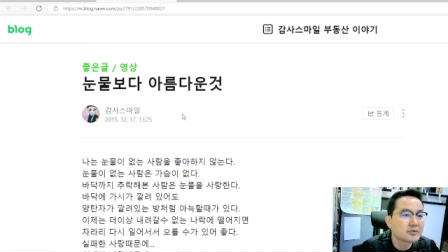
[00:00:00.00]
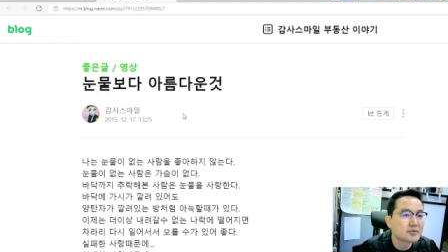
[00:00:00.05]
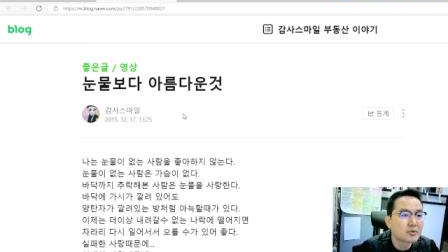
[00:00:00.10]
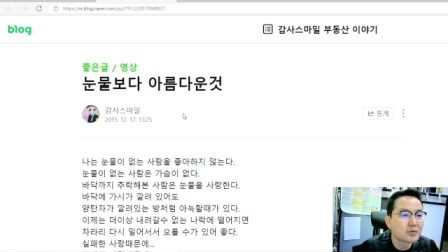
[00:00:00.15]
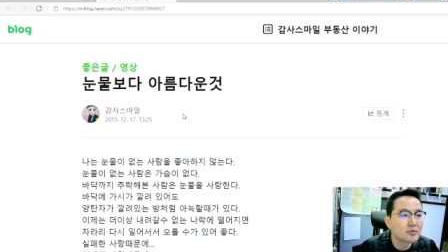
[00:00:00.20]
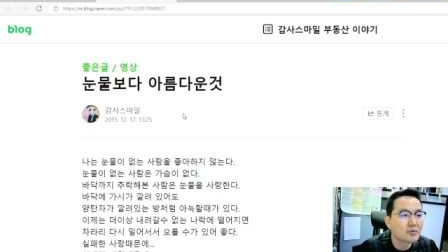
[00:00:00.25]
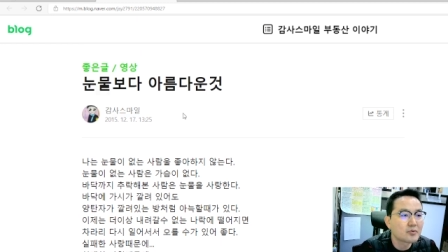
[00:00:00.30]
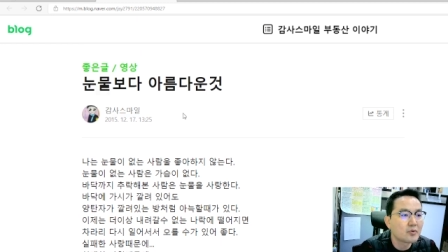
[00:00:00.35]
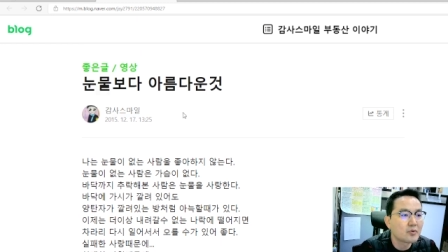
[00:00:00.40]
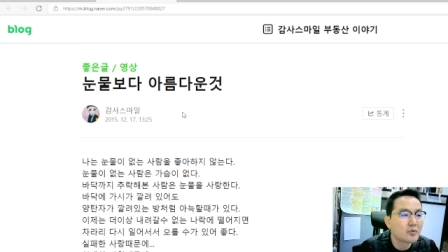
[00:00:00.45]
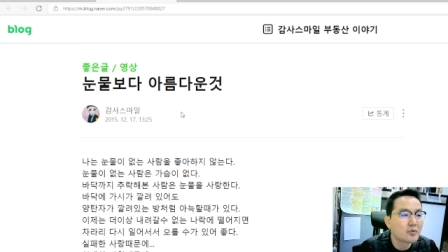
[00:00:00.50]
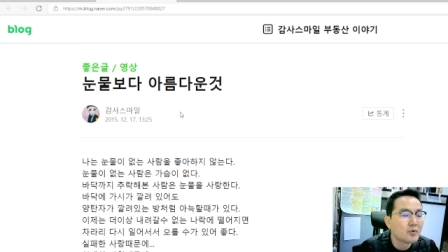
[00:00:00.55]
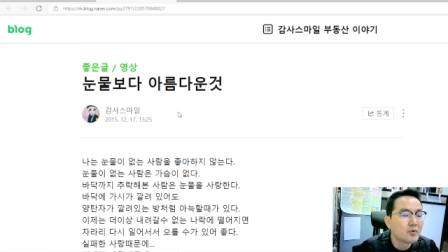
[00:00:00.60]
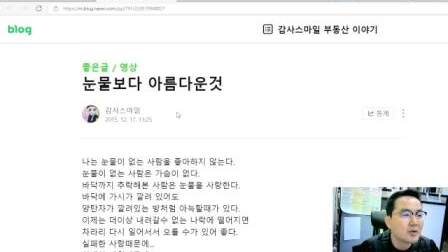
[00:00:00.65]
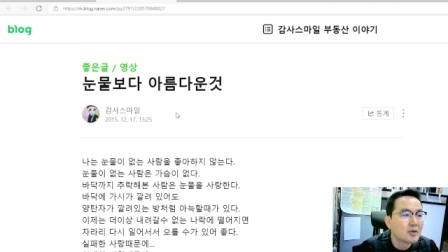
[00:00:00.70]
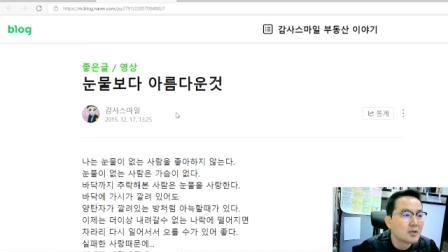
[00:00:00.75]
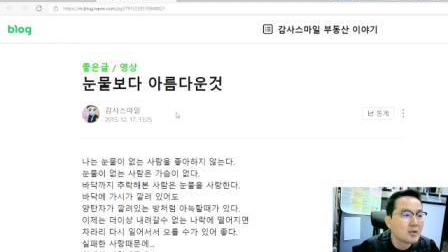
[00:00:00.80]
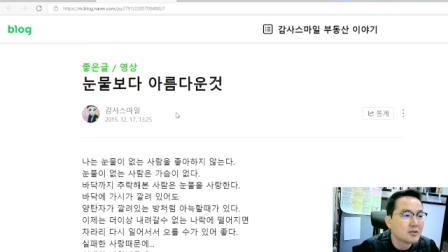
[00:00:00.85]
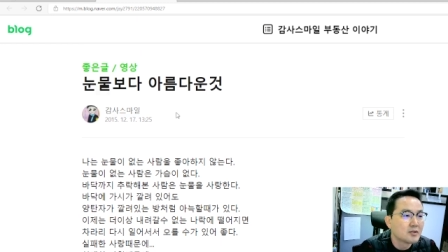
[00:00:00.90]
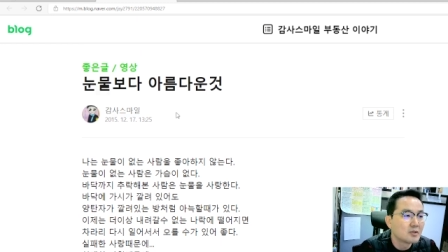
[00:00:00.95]
저도
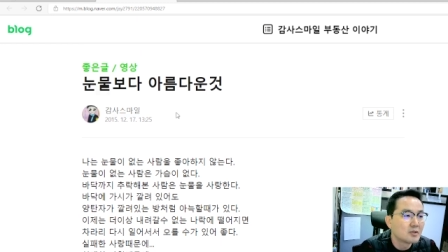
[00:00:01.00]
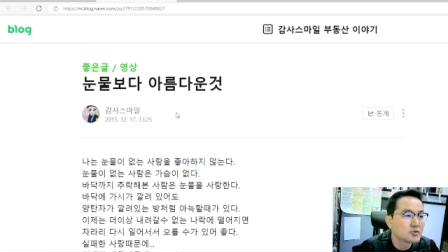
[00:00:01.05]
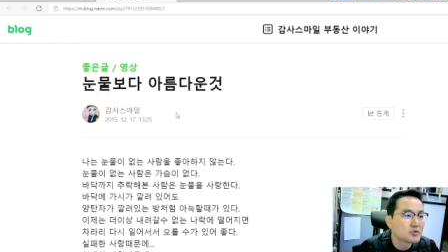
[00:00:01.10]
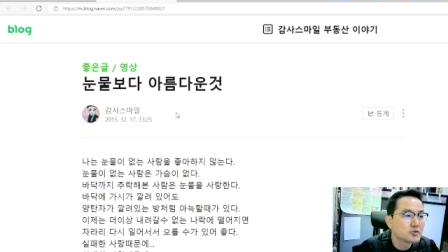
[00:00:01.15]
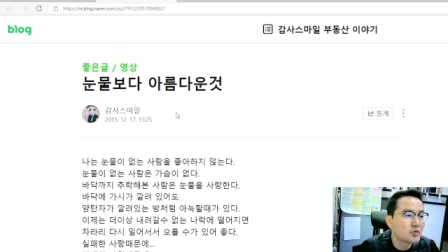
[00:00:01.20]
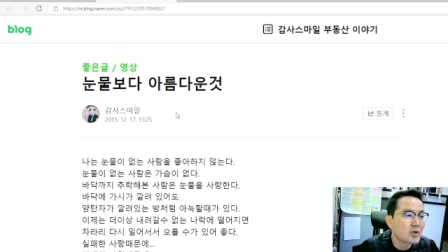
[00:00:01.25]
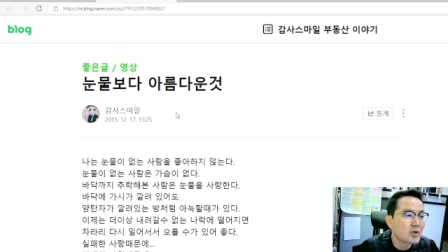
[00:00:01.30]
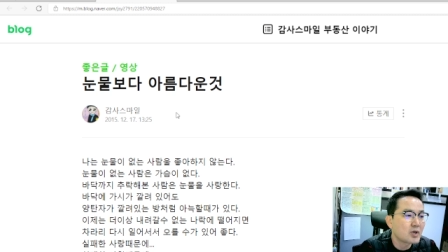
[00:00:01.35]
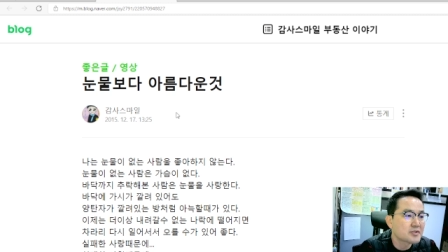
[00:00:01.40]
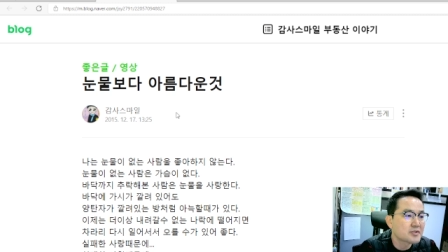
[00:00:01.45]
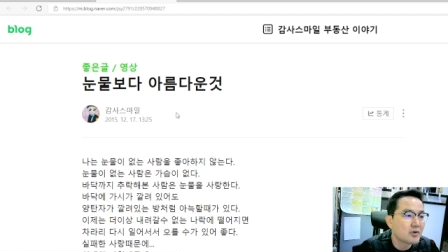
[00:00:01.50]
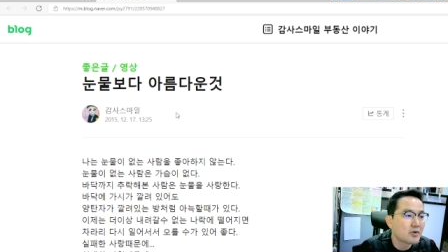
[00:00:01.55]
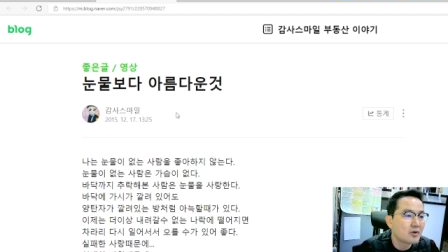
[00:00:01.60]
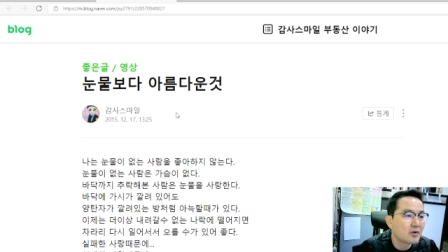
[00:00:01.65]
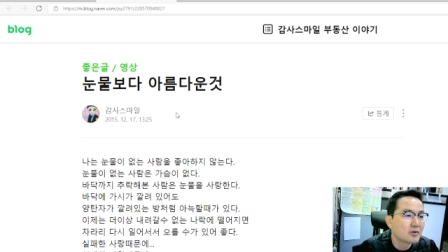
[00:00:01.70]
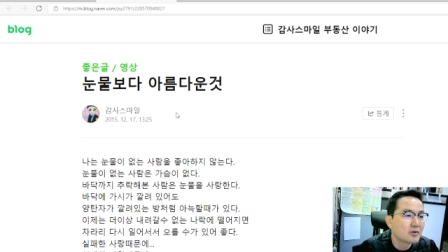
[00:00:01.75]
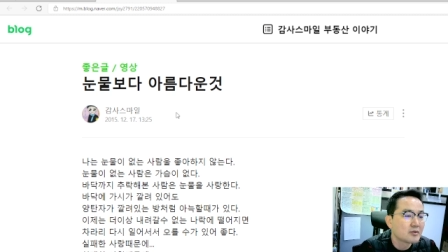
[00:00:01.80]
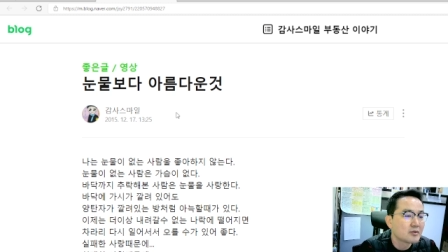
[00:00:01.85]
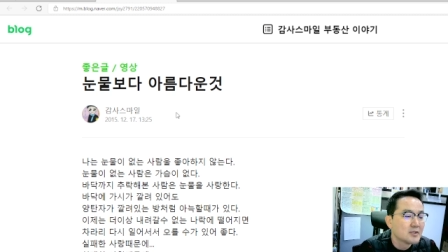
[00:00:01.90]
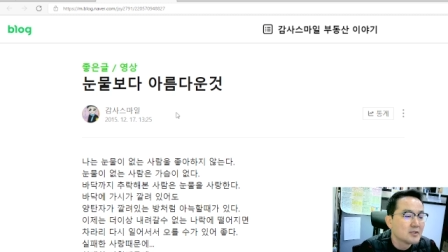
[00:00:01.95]
너무
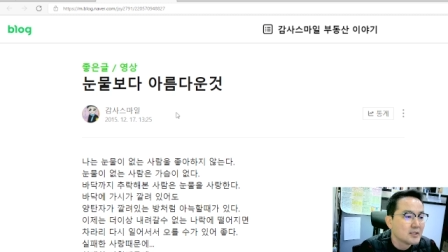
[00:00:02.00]
좋아서